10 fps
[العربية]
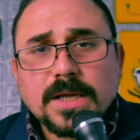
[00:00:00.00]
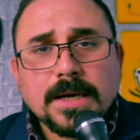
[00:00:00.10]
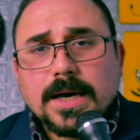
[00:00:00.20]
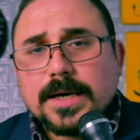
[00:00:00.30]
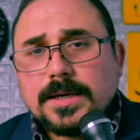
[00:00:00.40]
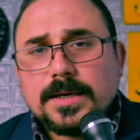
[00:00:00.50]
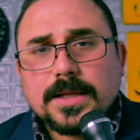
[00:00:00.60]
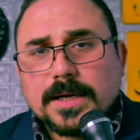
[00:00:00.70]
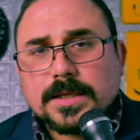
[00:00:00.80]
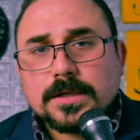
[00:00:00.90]
لكن
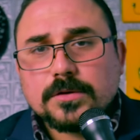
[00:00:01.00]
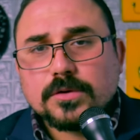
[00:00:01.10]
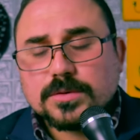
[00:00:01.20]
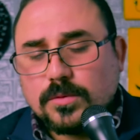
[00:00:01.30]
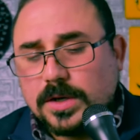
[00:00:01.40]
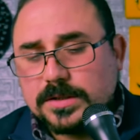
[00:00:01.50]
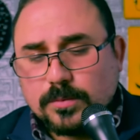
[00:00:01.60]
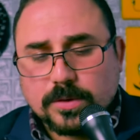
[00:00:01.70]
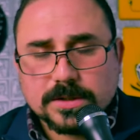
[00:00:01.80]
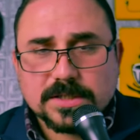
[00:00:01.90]
اذا حتى انت تدرس موازي
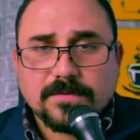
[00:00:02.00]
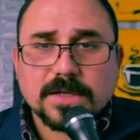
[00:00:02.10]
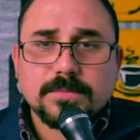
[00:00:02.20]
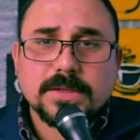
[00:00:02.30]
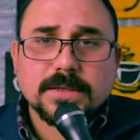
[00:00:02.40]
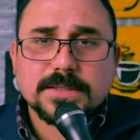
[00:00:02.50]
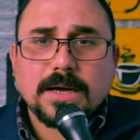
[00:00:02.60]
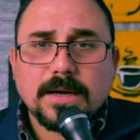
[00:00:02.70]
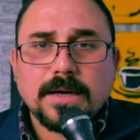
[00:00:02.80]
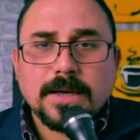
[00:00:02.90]
ممكن تستفاد من
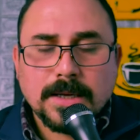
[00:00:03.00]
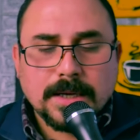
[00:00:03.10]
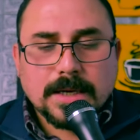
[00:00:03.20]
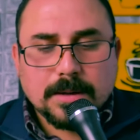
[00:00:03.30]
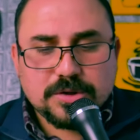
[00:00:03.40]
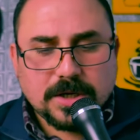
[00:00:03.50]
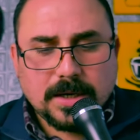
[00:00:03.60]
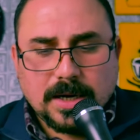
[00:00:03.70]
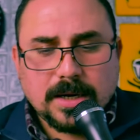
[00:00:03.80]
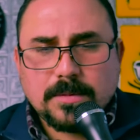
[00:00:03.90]
النصائح
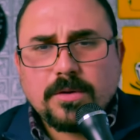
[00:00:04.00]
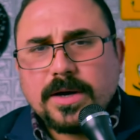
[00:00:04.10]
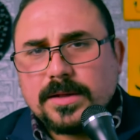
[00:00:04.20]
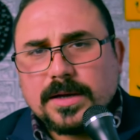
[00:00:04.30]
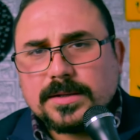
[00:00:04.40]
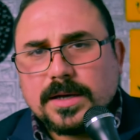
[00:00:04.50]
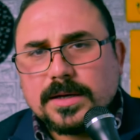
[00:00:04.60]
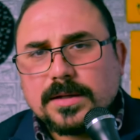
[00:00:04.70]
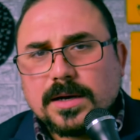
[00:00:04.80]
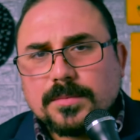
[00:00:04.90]
بشكل عام او اذا انت
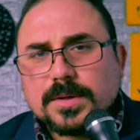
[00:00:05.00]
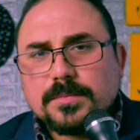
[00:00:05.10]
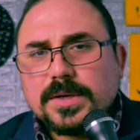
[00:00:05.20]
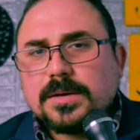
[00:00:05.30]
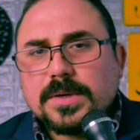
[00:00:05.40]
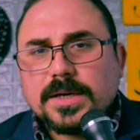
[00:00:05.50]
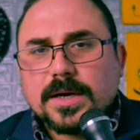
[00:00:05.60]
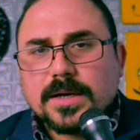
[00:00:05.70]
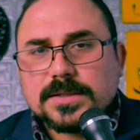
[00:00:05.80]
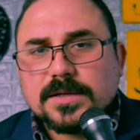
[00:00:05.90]
اي طالب طبيه
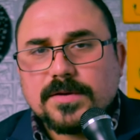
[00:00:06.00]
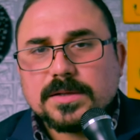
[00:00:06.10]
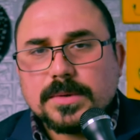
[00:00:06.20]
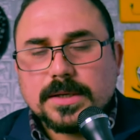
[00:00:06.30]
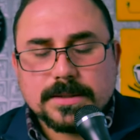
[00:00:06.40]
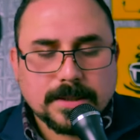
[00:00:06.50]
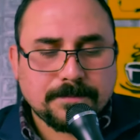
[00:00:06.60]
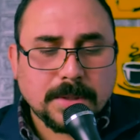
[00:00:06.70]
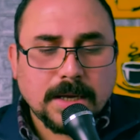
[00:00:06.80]
بالنهايه راح تستفاد من عندها.